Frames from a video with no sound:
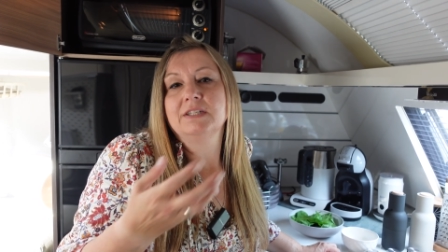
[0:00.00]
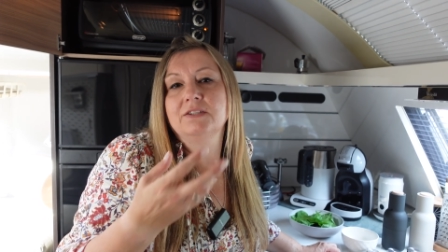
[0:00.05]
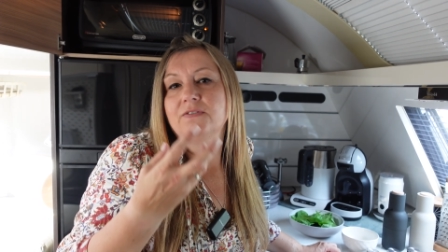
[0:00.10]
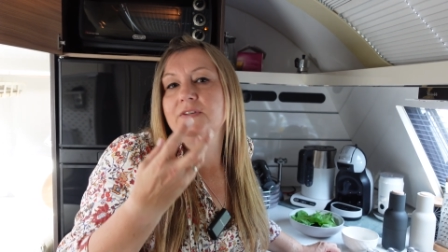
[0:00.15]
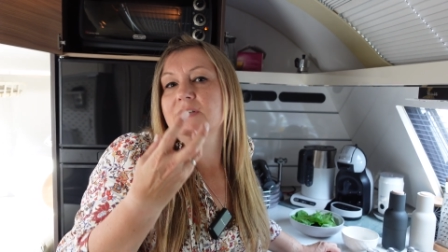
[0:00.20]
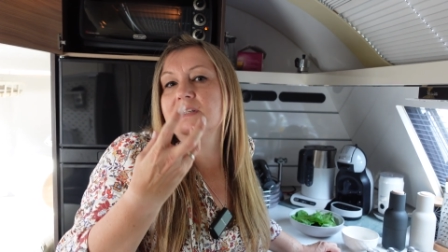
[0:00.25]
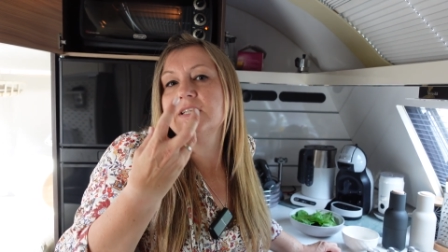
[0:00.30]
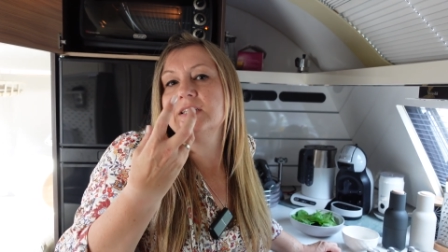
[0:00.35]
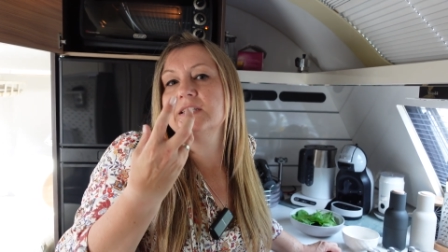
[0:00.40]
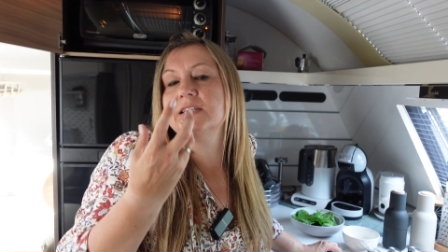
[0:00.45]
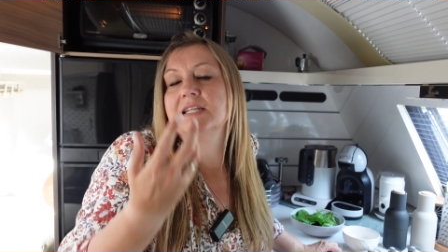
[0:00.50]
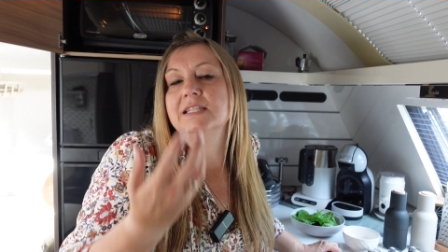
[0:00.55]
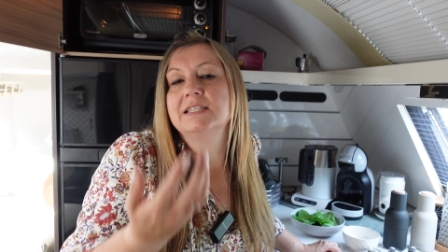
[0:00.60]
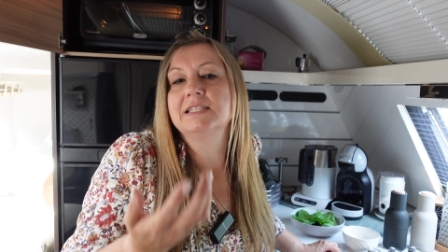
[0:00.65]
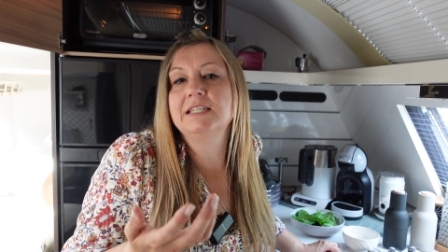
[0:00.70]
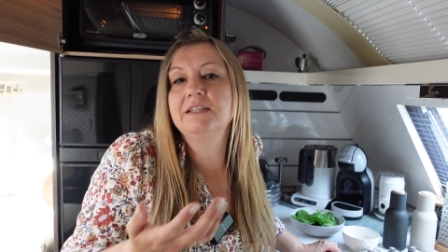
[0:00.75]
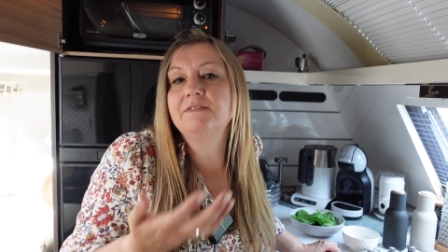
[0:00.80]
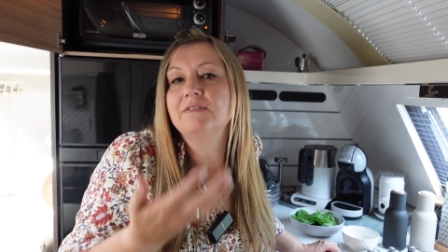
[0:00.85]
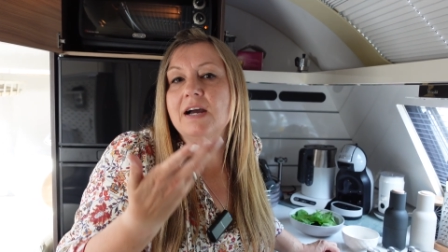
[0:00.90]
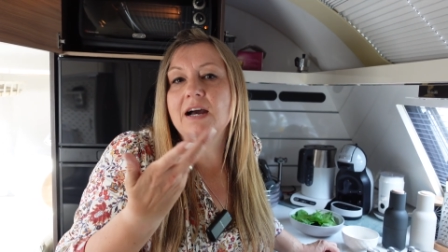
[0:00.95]
ich finde,
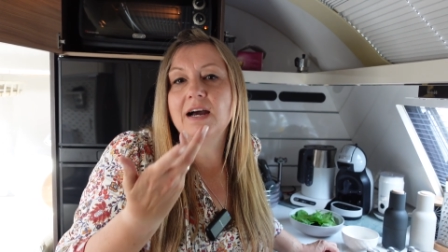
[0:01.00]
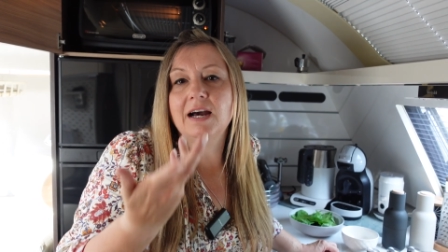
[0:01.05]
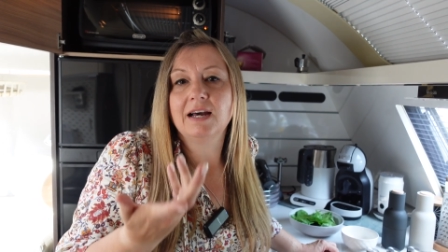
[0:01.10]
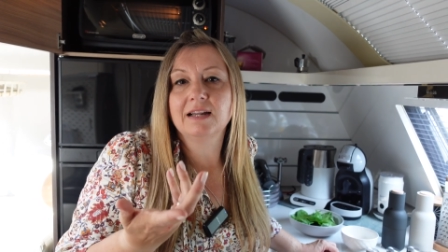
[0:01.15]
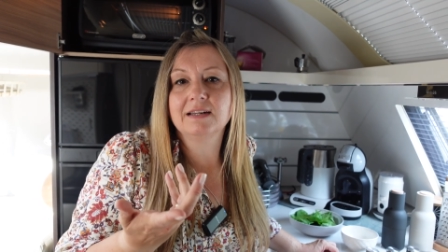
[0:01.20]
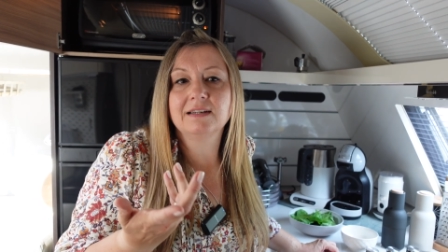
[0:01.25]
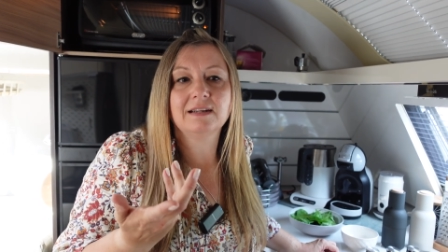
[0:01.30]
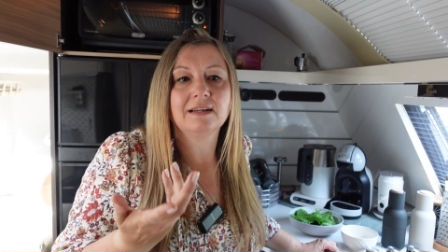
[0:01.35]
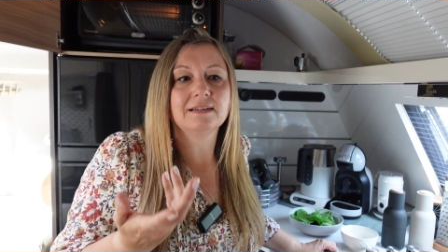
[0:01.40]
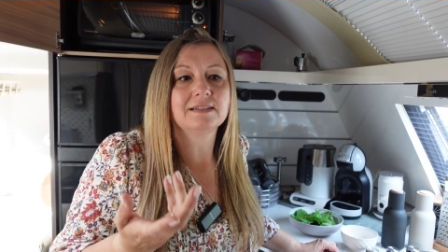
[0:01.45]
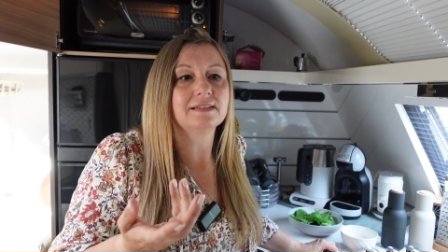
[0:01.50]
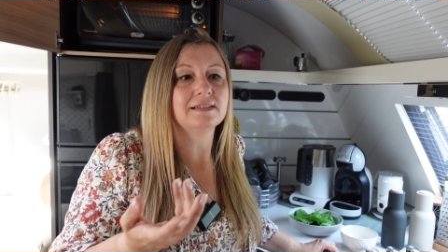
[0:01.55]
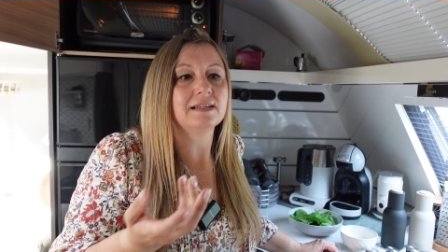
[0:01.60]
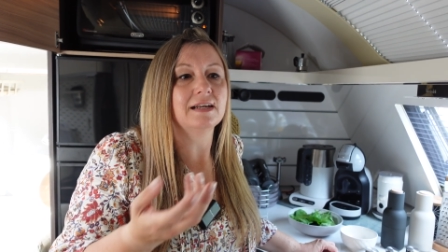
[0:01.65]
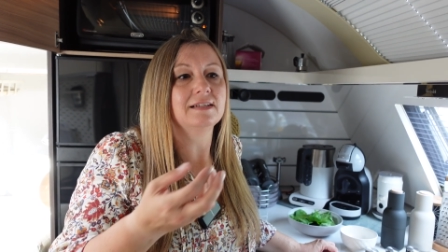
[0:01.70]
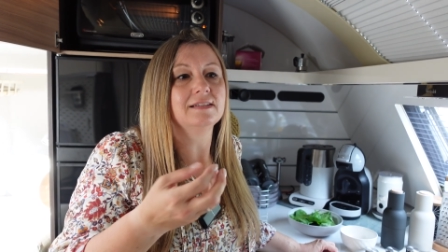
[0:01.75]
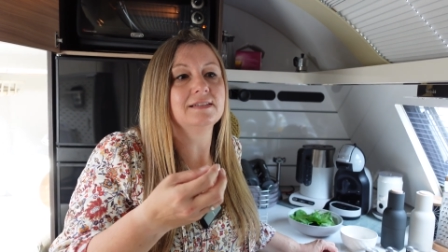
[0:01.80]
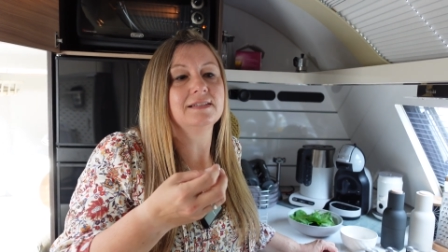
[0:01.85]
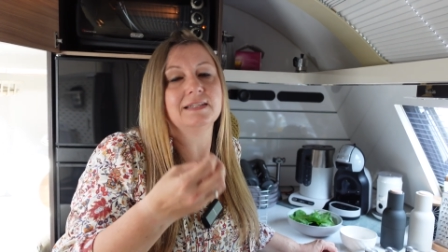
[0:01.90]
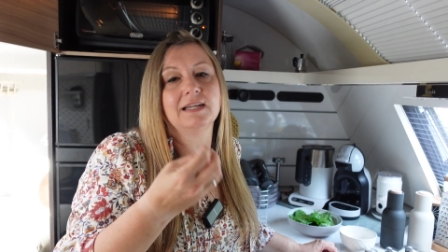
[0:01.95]
intensiver anders
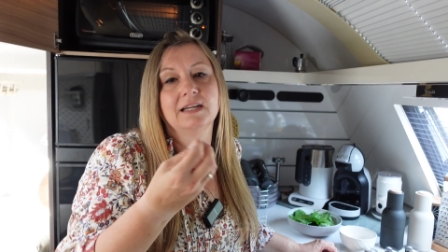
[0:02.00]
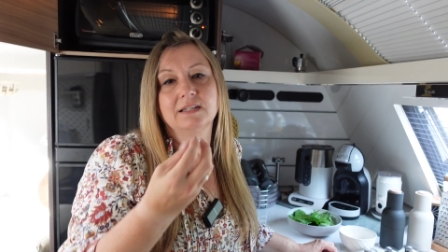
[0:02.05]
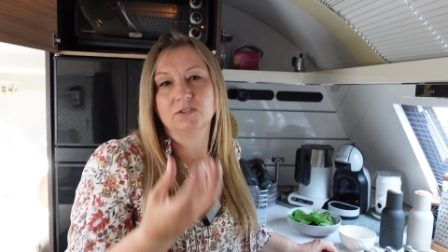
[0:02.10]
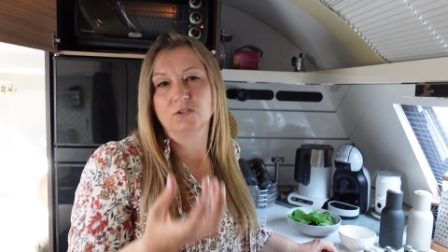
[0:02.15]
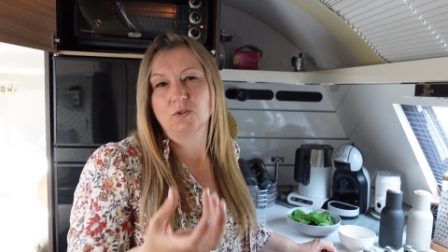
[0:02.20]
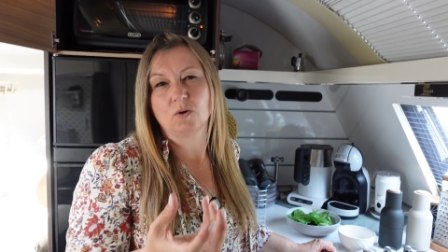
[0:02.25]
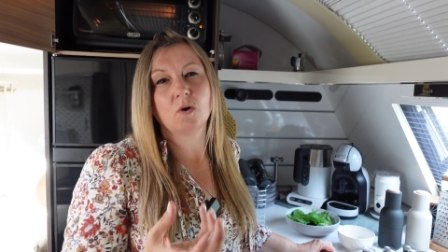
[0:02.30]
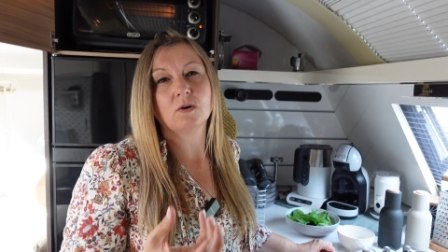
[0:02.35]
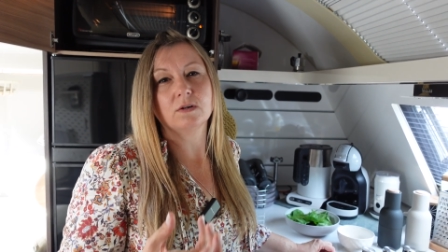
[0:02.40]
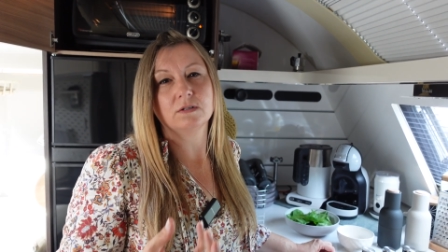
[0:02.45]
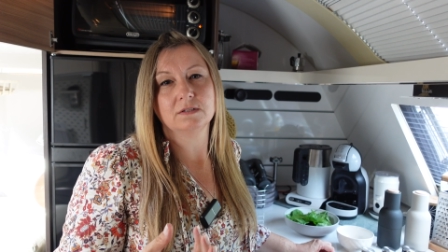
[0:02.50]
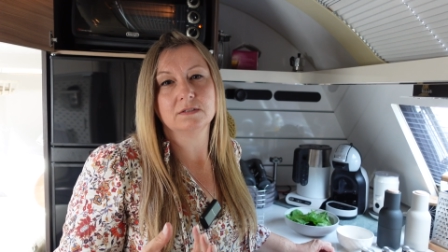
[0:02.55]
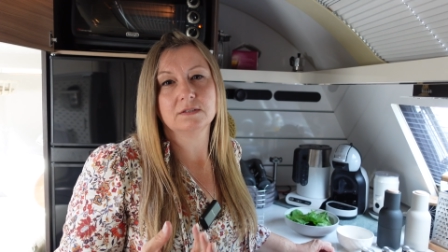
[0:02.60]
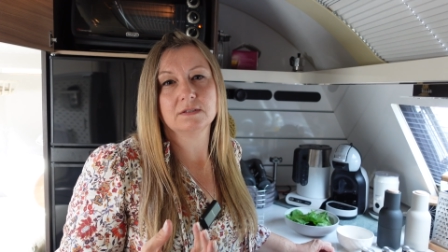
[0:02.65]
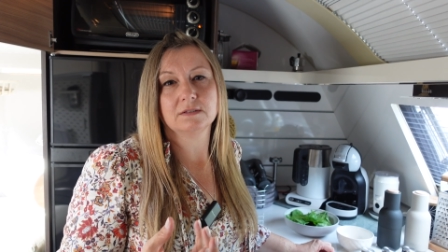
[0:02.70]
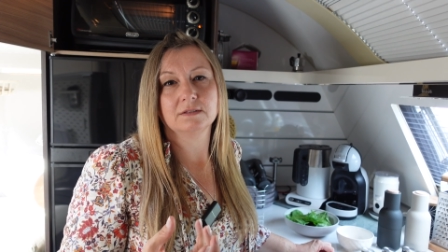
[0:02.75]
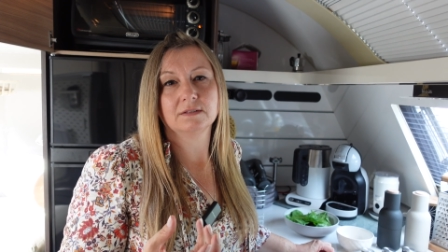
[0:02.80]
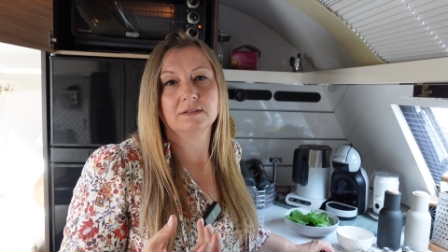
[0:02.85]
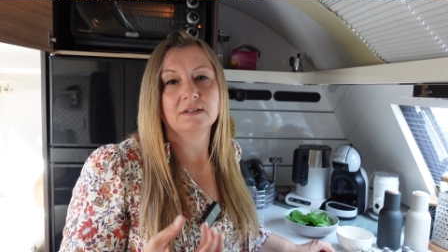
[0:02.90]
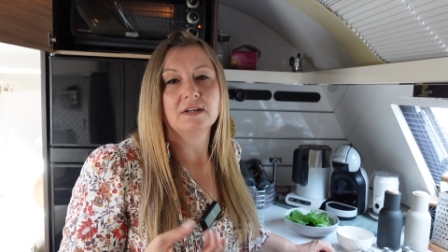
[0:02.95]
als der
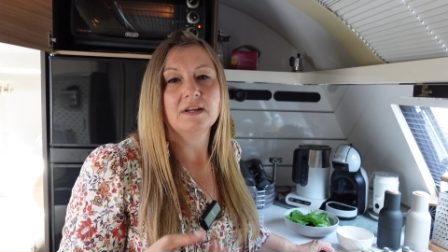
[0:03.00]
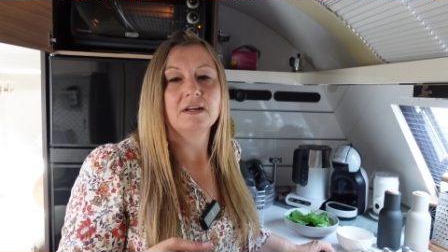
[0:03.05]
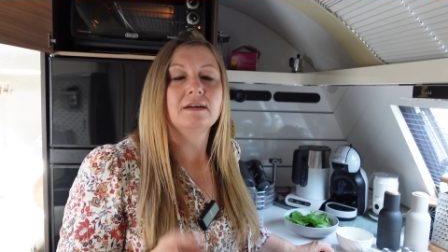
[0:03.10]
getrocknete.